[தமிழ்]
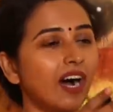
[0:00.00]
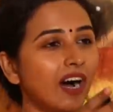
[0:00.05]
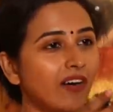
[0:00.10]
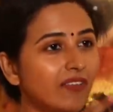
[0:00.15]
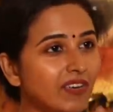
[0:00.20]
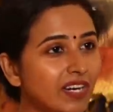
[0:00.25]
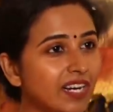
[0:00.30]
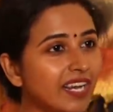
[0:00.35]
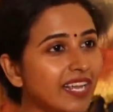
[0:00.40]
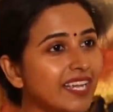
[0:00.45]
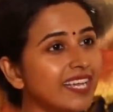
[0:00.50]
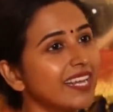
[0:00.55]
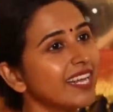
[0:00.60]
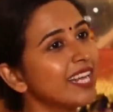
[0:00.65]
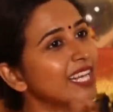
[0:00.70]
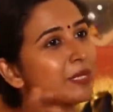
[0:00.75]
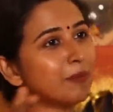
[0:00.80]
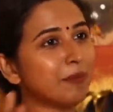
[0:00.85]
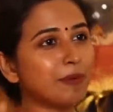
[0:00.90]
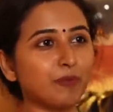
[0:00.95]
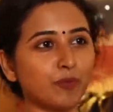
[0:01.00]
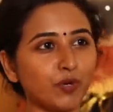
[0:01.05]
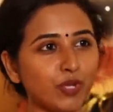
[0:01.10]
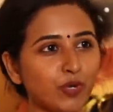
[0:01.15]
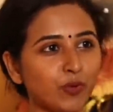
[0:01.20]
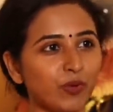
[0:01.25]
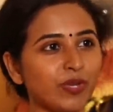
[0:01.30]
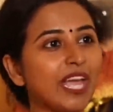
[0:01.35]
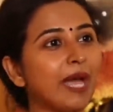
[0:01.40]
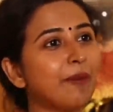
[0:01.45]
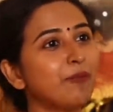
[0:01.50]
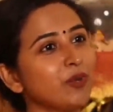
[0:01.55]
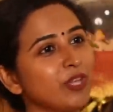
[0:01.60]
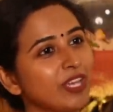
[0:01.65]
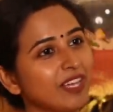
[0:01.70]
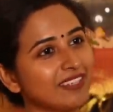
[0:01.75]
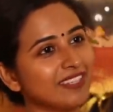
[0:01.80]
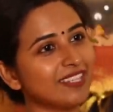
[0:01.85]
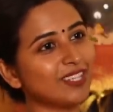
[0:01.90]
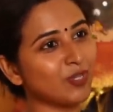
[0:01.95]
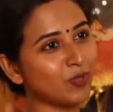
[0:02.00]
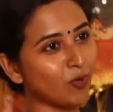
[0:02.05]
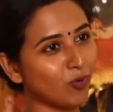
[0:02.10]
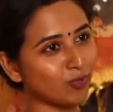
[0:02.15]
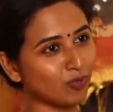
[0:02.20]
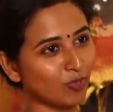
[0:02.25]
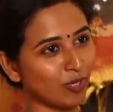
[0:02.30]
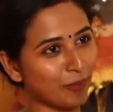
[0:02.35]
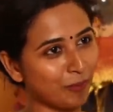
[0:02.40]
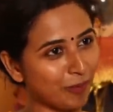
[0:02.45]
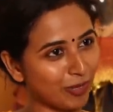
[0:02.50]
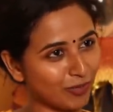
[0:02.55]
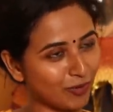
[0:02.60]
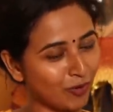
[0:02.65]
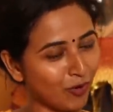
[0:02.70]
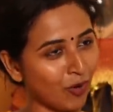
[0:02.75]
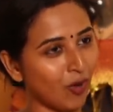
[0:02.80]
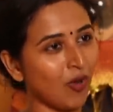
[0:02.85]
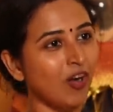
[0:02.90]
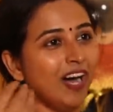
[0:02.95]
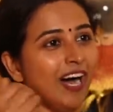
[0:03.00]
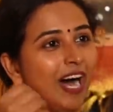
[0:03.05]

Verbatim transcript: அவங்கள எல்லாருக்குமே பிடிக்கும் ஏன் பிடிக்கும் எதாவது நோ சொல்ல மாட்டோம்